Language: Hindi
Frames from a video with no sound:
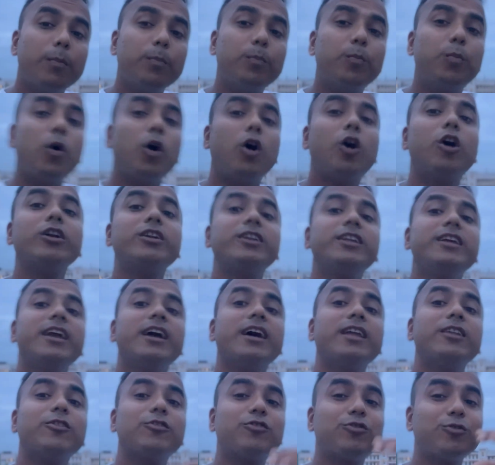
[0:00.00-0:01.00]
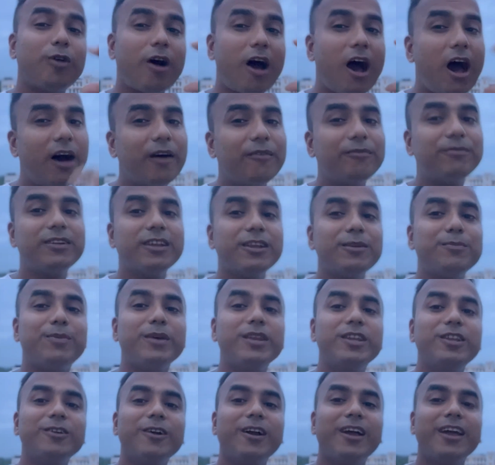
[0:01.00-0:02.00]
बहुत ही है दोस्तों अपडेट
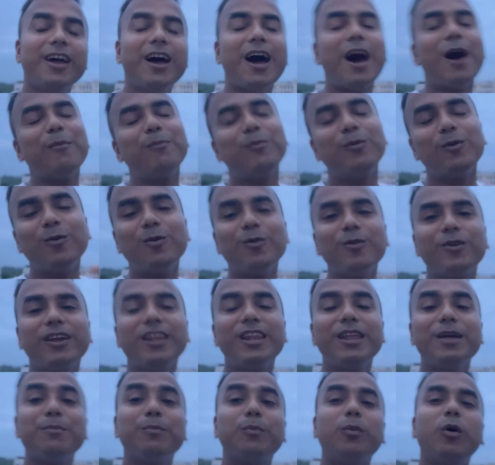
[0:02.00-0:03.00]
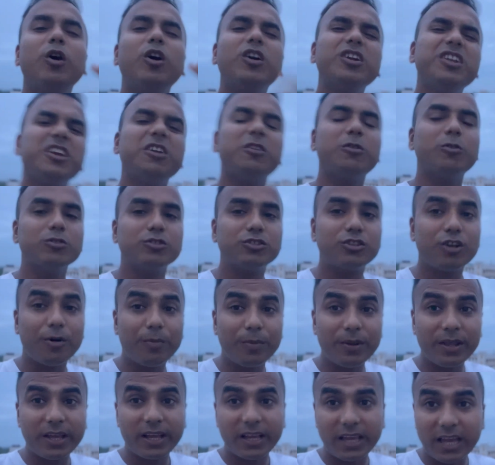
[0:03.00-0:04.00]
वीडियो है आप लोगों के लिए बहुत ही
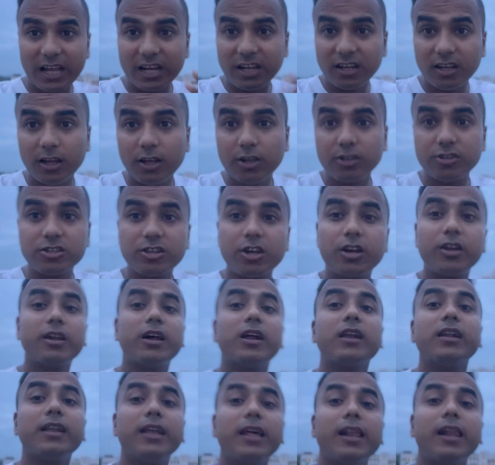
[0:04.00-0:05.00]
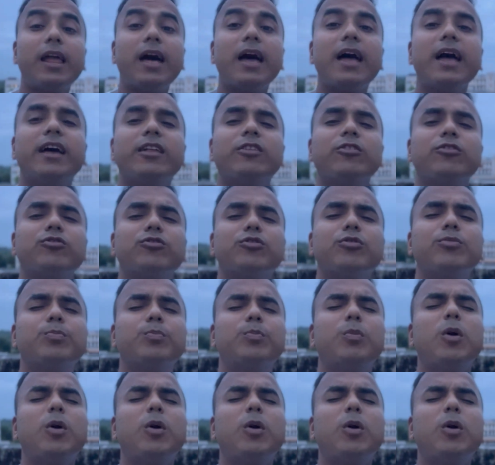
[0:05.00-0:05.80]
खुशखबरी केंद्रीय सरकार ने लाया है दोस्तों